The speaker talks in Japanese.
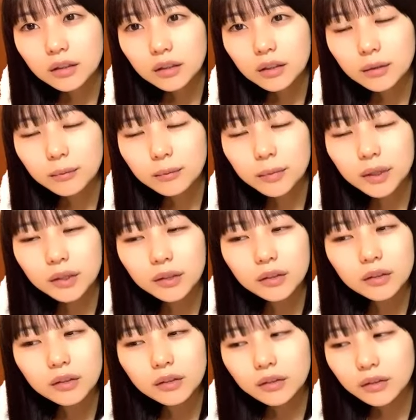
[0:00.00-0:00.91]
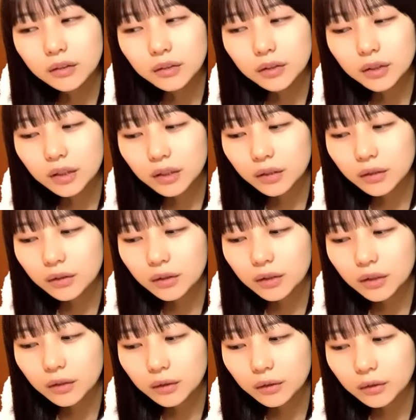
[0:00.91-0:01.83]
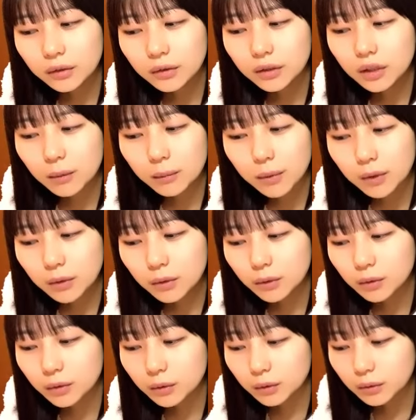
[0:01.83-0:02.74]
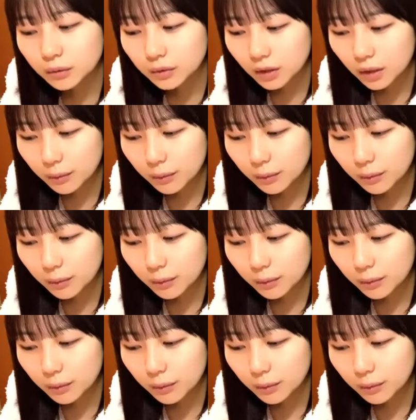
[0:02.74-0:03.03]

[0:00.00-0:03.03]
岩盤浴と筋トレと食べること